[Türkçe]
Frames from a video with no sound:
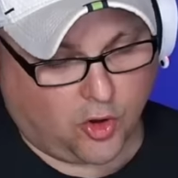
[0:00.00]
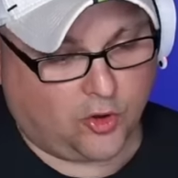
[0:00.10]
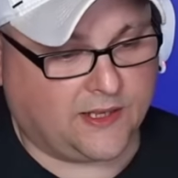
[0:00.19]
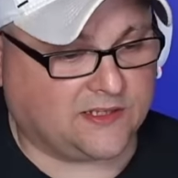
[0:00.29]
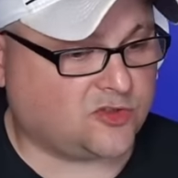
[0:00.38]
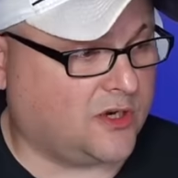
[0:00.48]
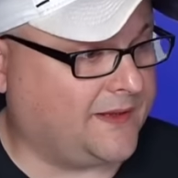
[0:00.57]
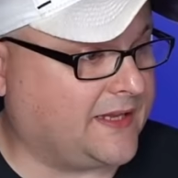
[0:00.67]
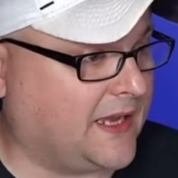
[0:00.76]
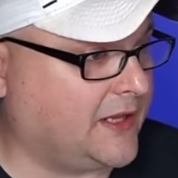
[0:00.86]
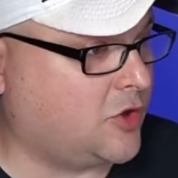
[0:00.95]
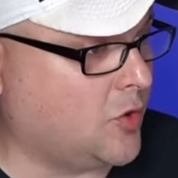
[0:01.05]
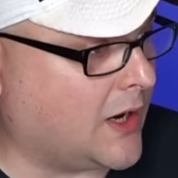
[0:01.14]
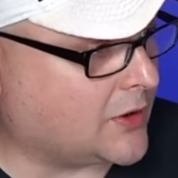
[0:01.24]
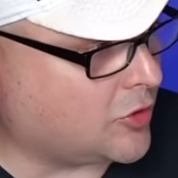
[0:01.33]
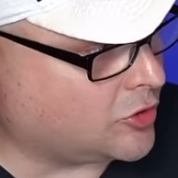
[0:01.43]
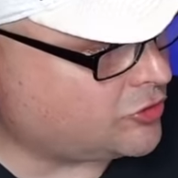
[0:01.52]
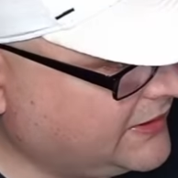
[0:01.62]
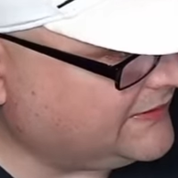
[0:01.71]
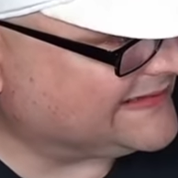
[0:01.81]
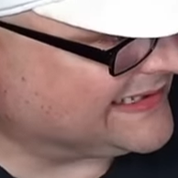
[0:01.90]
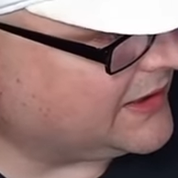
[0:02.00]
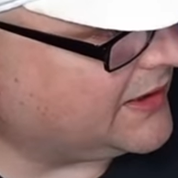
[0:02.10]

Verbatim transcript: Ondan sonra bir tane QR kod Insta'da